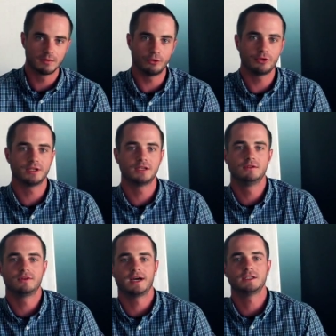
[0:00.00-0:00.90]
möchte ich nicht
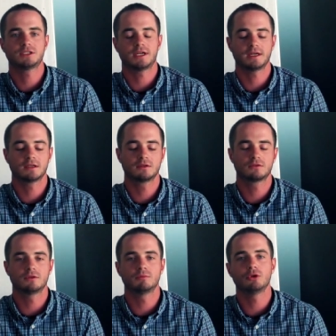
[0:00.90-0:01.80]
tiefer einsteigen,
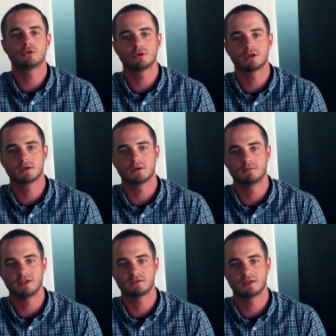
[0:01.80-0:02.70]
sondern möchte euch am
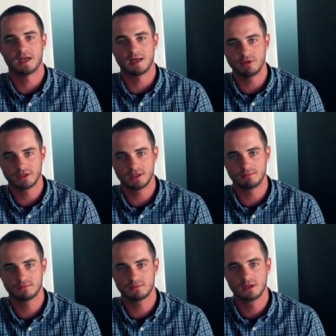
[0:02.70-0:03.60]
besten einen Einblick
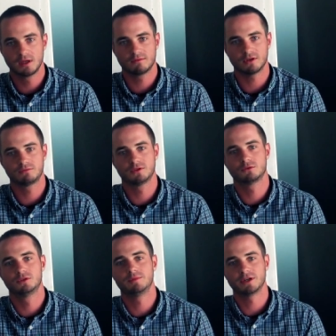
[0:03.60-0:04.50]
geben, was wir
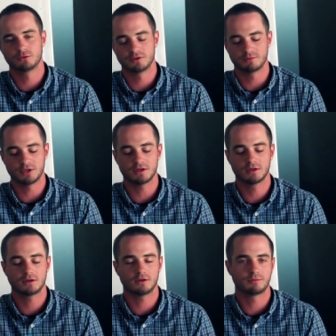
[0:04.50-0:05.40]
so hier bei Grunes
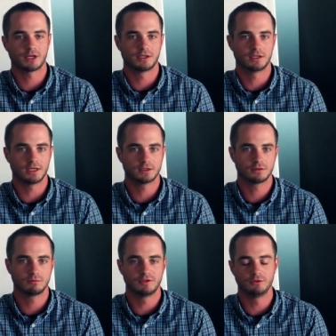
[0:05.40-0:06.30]
machen als
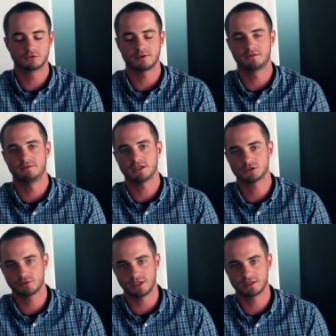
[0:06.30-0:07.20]
Praktikanten bzw.
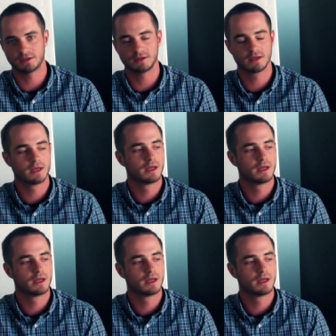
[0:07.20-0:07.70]
Werkstudenten.